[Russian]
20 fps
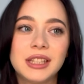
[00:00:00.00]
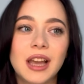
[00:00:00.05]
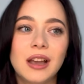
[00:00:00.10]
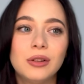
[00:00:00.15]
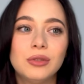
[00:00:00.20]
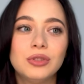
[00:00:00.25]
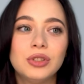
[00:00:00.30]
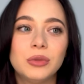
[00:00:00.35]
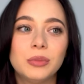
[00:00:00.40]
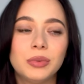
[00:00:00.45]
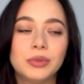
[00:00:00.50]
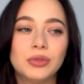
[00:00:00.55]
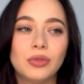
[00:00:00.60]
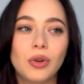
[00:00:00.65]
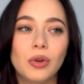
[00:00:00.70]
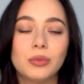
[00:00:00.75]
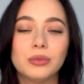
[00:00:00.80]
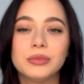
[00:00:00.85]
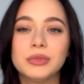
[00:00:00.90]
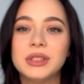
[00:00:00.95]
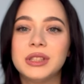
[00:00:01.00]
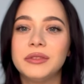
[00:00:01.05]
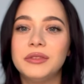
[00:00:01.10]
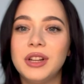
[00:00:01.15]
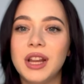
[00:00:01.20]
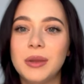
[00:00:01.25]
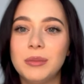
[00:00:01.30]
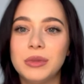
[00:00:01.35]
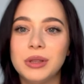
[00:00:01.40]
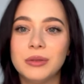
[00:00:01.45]
Как уже потом со
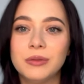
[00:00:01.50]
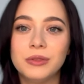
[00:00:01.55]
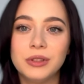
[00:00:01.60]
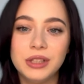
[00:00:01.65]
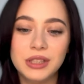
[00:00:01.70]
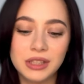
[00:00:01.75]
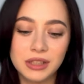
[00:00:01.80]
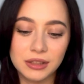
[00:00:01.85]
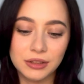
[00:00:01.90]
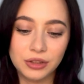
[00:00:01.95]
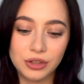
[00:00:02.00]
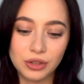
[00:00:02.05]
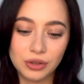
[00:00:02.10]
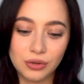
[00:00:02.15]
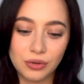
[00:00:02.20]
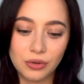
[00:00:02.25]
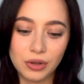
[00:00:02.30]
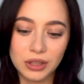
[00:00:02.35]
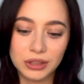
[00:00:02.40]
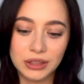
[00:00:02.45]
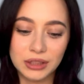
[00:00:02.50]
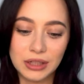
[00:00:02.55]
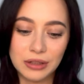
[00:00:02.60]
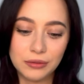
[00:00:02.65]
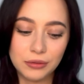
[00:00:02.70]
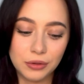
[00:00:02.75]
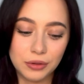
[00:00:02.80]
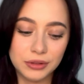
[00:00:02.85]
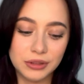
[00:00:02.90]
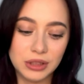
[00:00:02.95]
временем выяснилось, что как
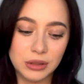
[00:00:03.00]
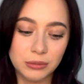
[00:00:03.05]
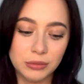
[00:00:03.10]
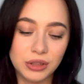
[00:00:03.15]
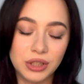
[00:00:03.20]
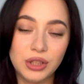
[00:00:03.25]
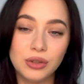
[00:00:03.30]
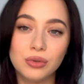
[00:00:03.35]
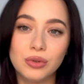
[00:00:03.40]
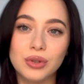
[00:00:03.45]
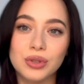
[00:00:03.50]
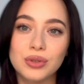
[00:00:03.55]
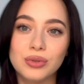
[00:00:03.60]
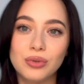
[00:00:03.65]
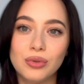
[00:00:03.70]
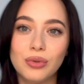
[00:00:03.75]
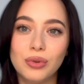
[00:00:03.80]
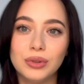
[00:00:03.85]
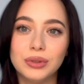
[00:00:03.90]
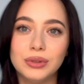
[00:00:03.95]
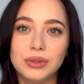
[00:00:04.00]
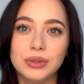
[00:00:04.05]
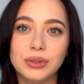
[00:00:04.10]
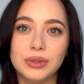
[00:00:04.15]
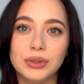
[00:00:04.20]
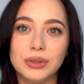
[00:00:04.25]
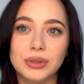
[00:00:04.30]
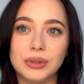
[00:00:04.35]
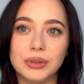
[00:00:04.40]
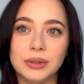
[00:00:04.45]
таковой эндометриоз,
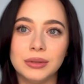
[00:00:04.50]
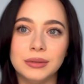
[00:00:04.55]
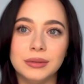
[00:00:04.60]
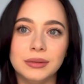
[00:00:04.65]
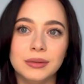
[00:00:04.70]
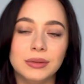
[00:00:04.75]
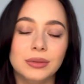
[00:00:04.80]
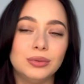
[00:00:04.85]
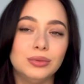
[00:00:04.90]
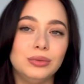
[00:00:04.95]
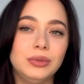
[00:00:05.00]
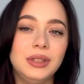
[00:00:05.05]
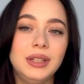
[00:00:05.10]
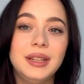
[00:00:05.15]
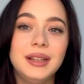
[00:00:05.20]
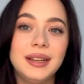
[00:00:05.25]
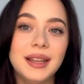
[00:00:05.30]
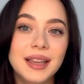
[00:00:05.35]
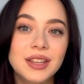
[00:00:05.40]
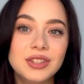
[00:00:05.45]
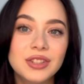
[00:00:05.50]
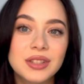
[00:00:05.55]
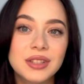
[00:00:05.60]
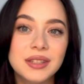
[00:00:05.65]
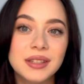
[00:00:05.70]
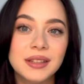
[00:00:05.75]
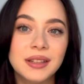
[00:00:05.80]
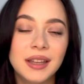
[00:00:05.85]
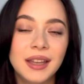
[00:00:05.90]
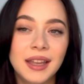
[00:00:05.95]
он э, ну, не
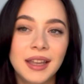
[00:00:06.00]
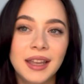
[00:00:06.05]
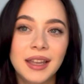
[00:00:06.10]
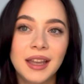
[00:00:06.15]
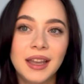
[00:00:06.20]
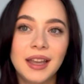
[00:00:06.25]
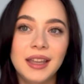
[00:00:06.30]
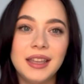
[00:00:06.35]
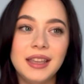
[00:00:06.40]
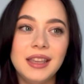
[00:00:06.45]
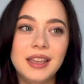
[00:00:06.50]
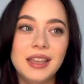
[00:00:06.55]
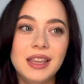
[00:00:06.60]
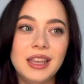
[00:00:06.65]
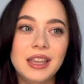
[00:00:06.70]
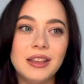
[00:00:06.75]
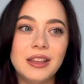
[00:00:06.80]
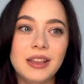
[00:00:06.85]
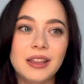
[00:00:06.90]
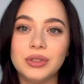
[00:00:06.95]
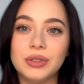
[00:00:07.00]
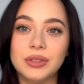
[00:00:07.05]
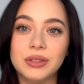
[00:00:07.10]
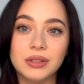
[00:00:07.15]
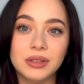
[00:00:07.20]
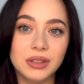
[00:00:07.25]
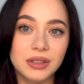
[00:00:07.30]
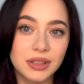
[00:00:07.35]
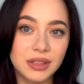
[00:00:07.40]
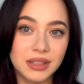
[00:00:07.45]
лечится, и
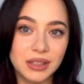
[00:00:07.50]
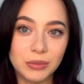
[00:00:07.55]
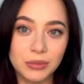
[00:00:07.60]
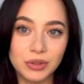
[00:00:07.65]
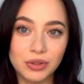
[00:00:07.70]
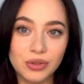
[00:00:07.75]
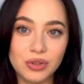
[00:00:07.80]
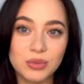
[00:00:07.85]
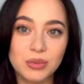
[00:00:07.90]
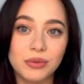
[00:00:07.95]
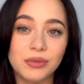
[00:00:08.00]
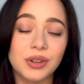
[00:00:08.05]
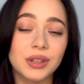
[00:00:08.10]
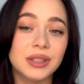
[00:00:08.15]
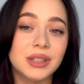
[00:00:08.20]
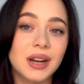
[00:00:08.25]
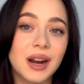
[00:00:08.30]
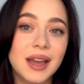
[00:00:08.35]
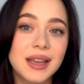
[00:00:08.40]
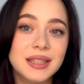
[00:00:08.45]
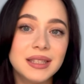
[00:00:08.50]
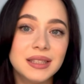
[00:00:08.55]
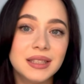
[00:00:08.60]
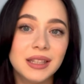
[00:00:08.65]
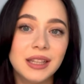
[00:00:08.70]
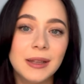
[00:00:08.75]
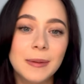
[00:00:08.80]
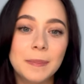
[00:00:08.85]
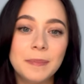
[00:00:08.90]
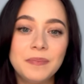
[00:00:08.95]
э, эндометриоз бывает
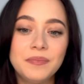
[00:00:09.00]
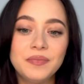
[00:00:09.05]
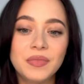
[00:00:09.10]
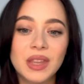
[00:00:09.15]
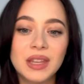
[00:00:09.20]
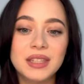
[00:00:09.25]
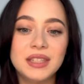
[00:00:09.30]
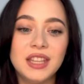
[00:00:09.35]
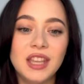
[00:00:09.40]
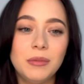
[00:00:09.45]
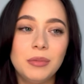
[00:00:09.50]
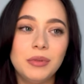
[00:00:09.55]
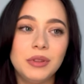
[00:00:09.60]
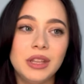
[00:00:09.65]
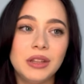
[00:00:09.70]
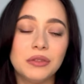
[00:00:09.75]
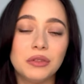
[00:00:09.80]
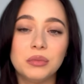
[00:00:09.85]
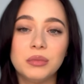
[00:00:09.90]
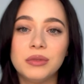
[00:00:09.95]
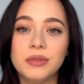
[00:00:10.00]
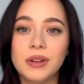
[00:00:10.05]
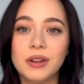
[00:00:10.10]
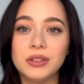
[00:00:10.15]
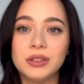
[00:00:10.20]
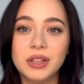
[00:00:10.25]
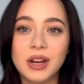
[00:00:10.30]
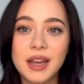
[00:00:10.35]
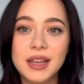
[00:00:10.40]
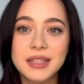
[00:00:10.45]
разный, степени его
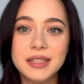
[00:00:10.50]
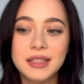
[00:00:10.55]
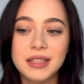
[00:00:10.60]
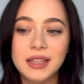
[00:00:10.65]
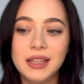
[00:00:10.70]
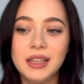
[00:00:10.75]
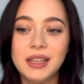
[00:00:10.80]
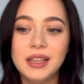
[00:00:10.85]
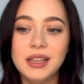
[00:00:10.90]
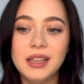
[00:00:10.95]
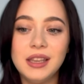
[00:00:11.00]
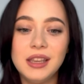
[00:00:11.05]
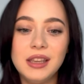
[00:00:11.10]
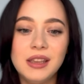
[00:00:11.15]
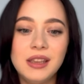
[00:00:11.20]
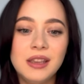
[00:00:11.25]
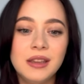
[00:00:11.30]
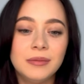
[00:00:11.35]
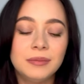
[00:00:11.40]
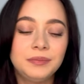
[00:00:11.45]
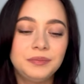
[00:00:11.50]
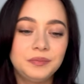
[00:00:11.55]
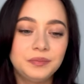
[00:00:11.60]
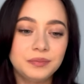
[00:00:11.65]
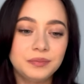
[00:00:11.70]
бывают разные, и